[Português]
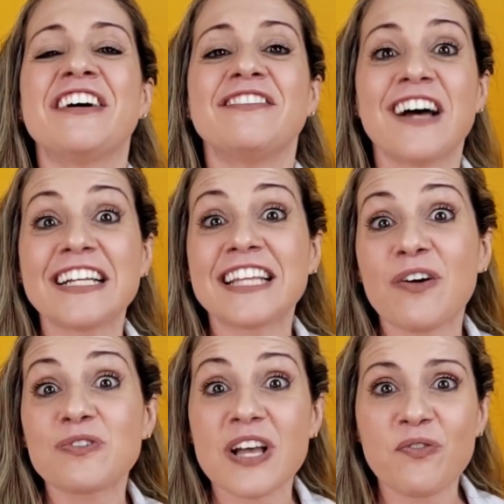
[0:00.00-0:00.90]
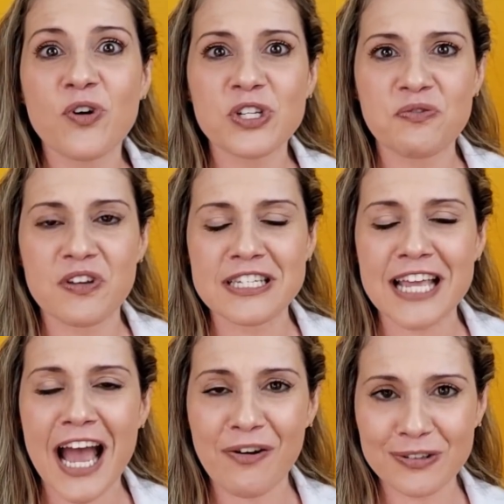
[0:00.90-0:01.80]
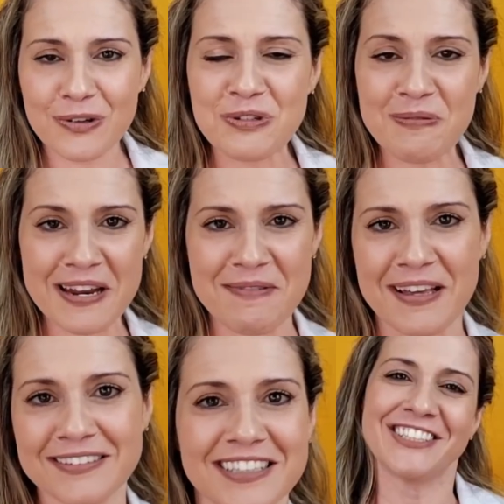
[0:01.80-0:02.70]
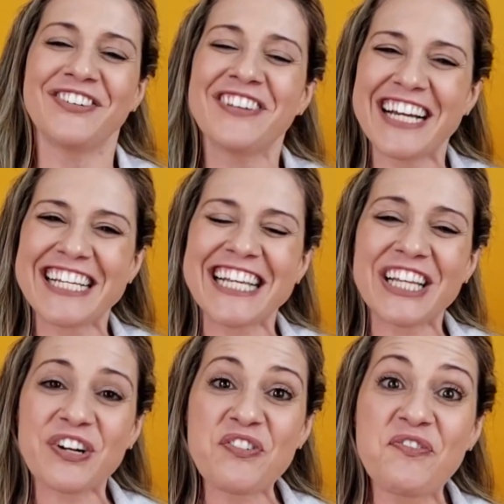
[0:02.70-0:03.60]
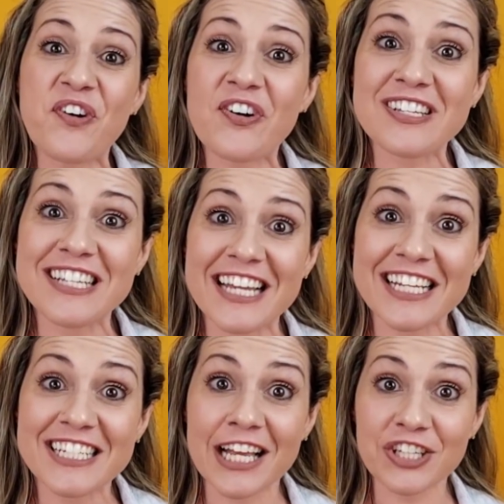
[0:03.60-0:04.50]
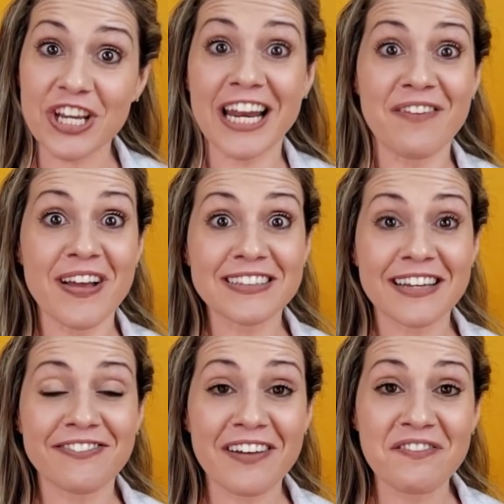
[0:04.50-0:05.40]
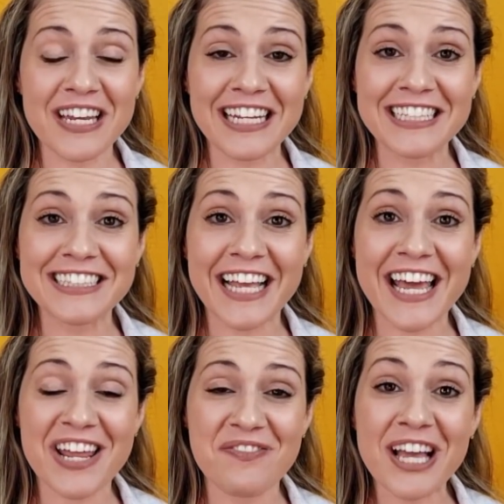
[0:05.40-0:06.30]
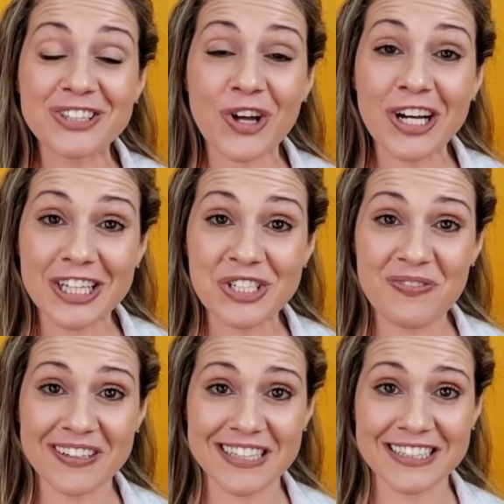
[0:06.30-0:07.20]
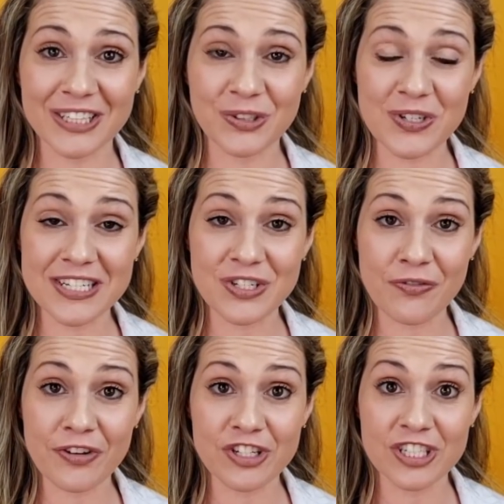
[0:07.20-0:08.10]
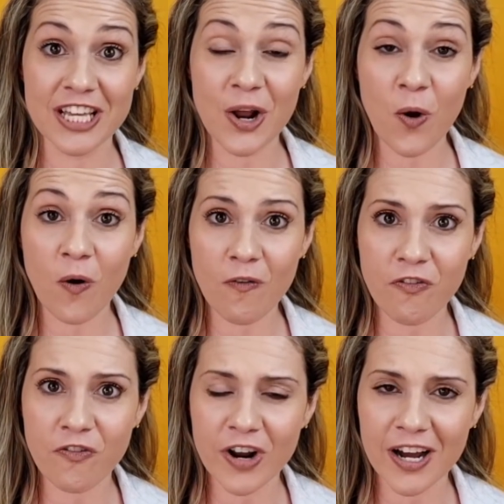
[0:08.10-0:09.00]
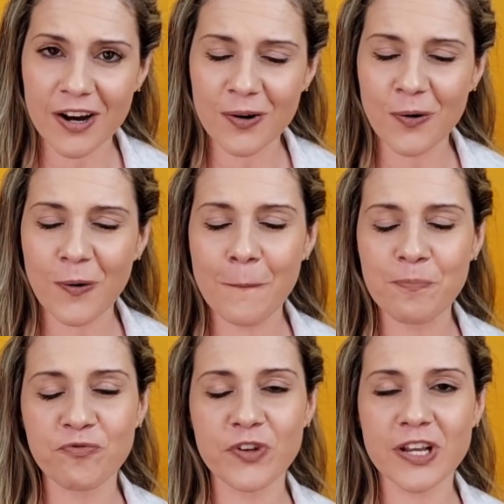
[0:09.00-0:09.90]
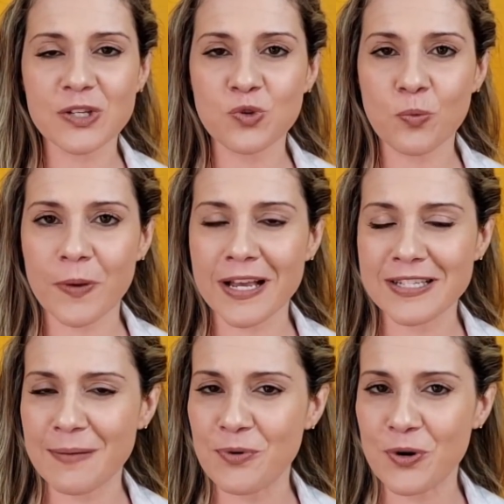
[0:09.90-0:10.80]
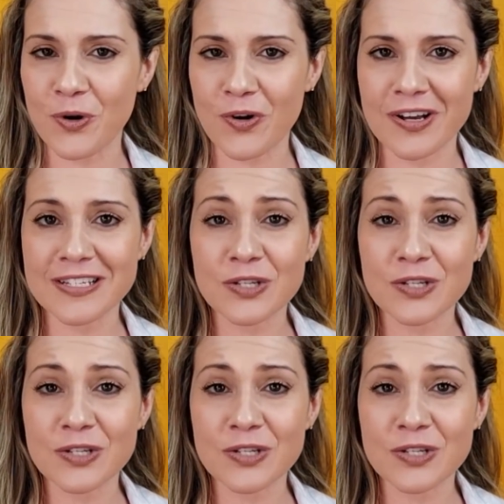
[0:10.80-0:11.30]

vai dar um sabor especial, então experimenta. Uma receita com poucos ingredientes que alimenta a família inteira é minha torta de batata doce de frigideira com frango. Fica super saborosa,